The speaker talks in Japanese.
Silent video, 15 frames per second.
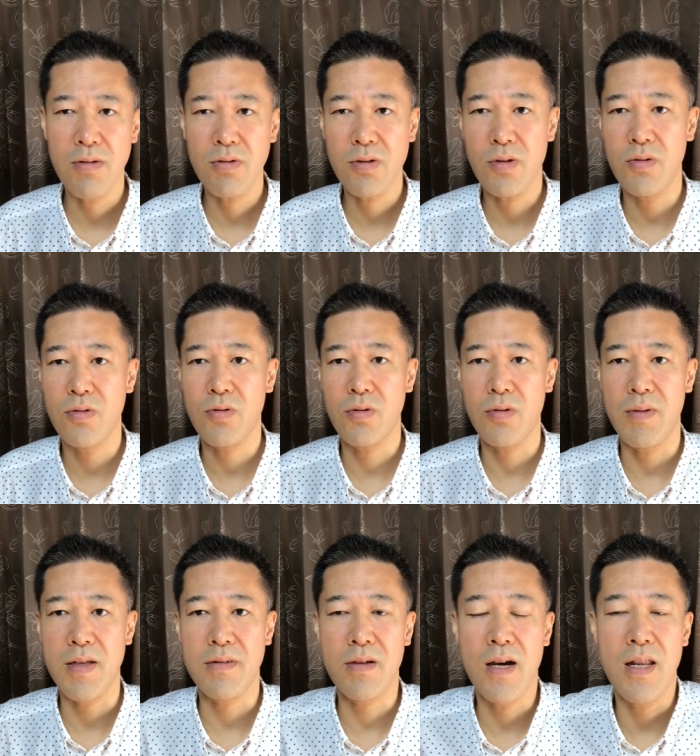という言葉
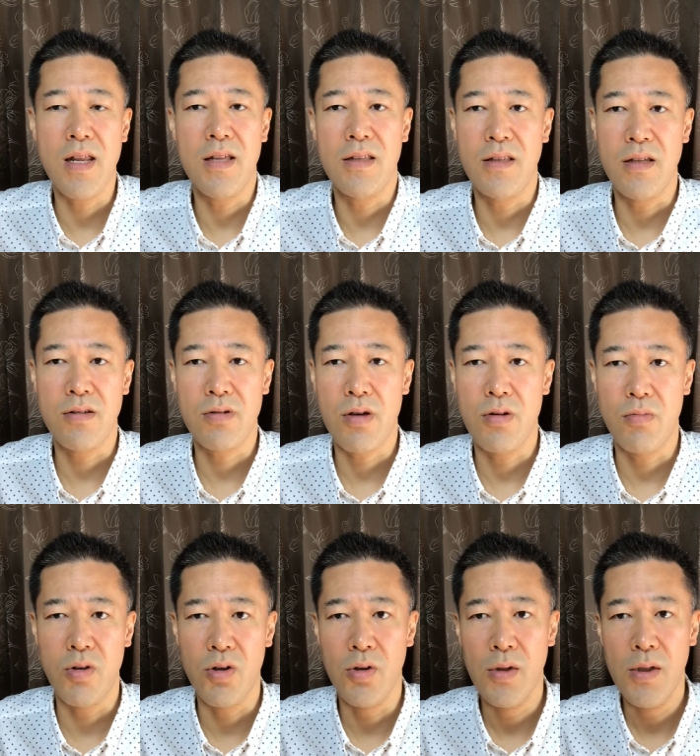は使えないんですけど
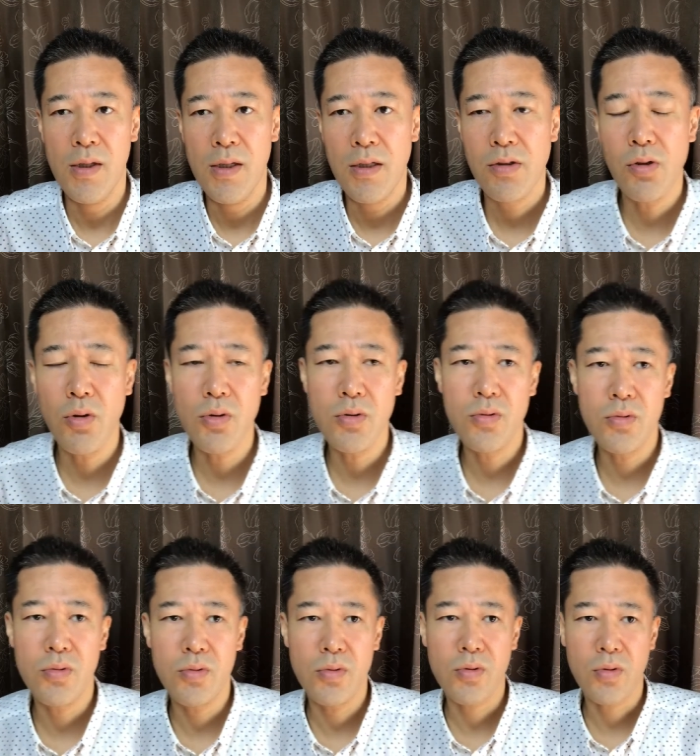も、そうい
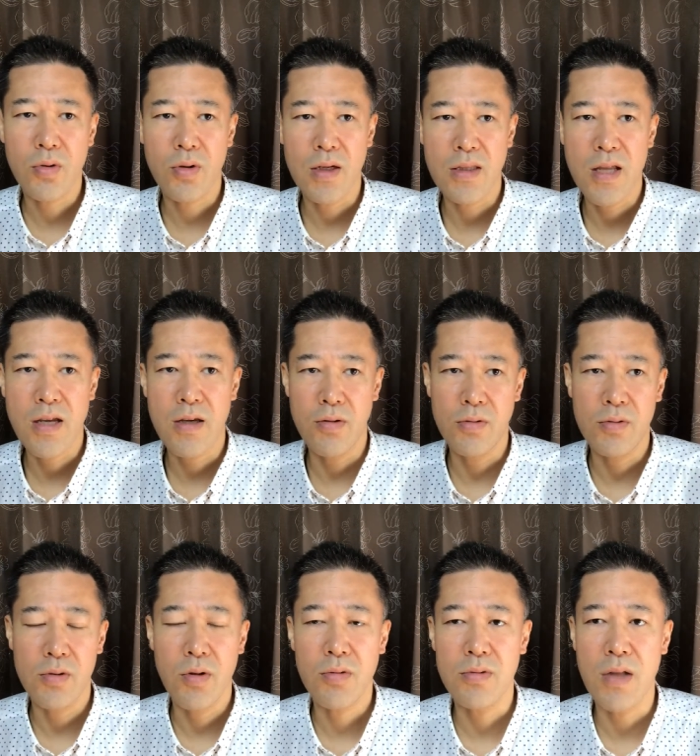うことができる、
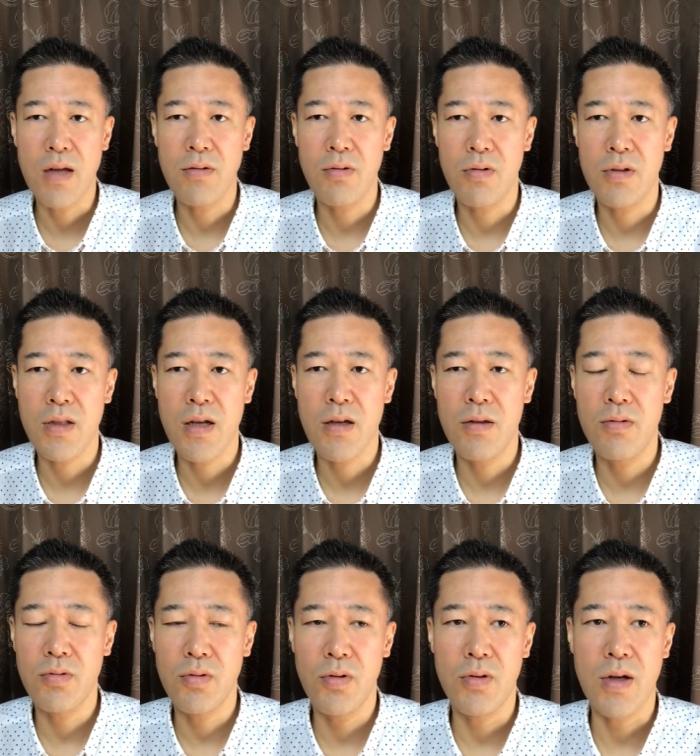良くなるようにでき
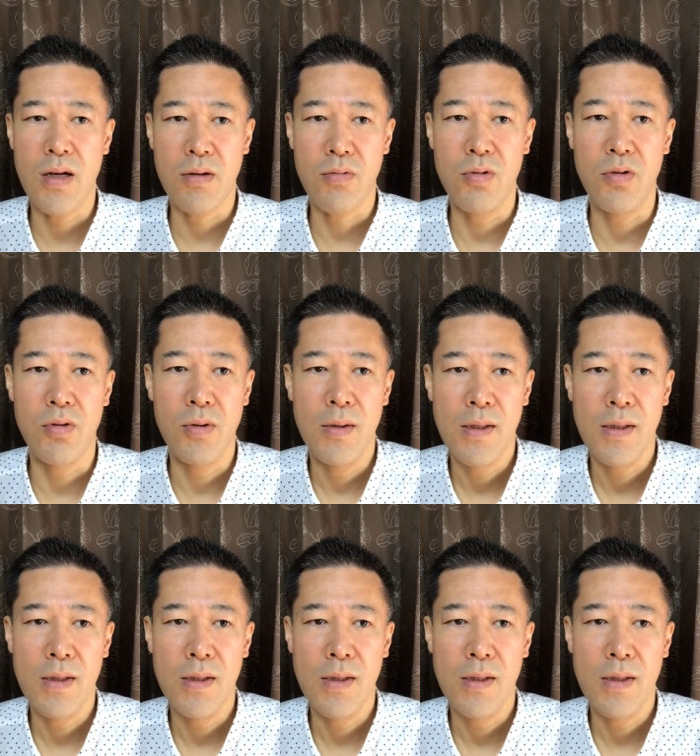るようなこう、も